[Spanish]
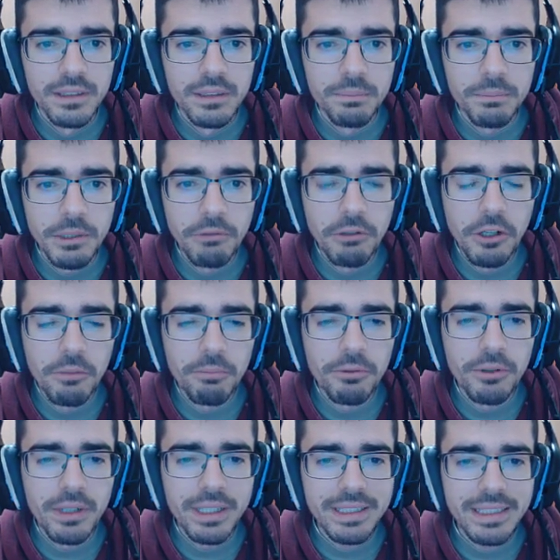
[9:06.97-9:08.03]
Pero bueno,
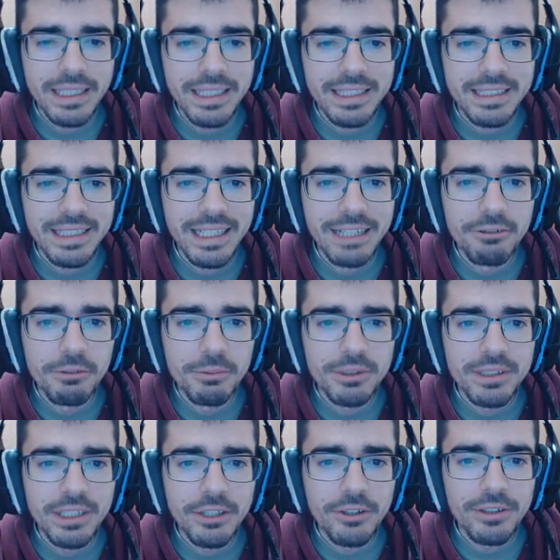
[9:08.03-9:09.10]
pues ahí está, lo hemos
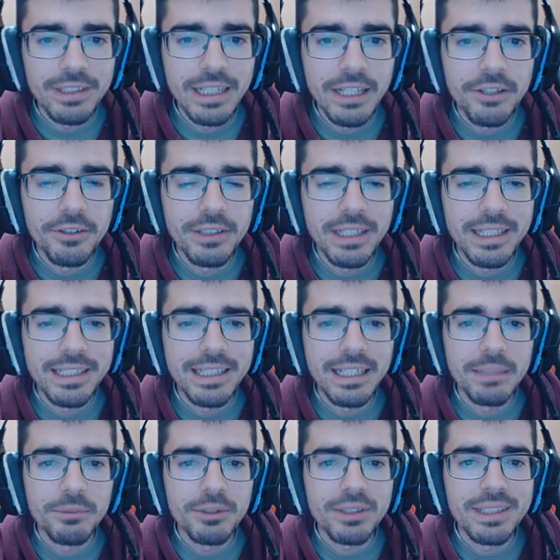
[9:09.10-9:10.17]
derrotado y aquí
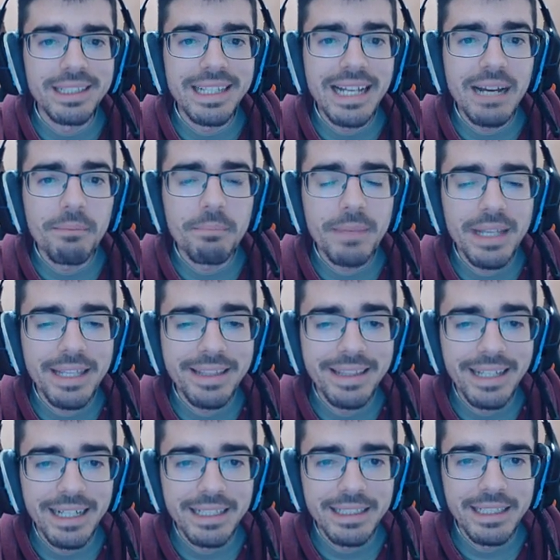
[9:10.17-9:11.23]
tenemos la
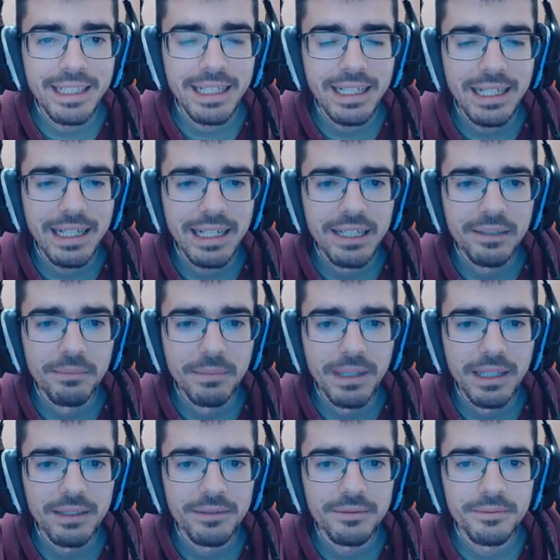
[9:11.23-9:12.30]
medalla alma.
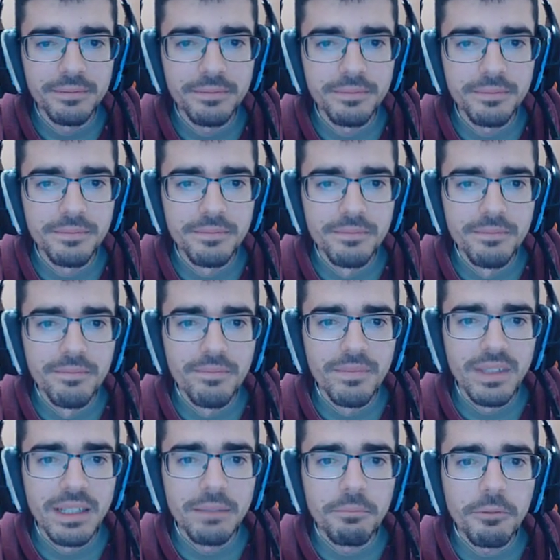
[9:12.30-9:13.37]

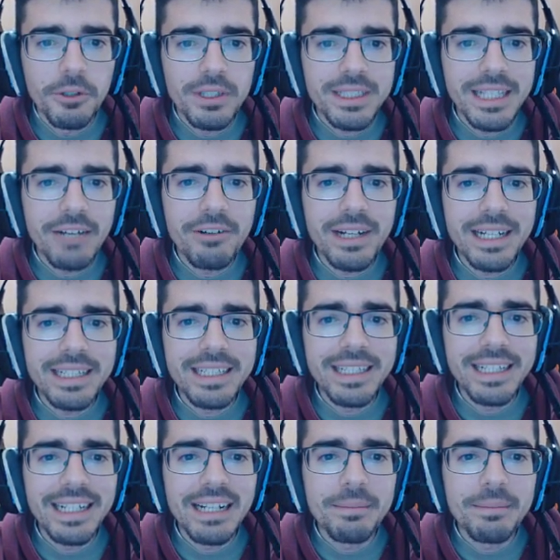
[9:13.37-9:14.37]
Pues ahora que tienes la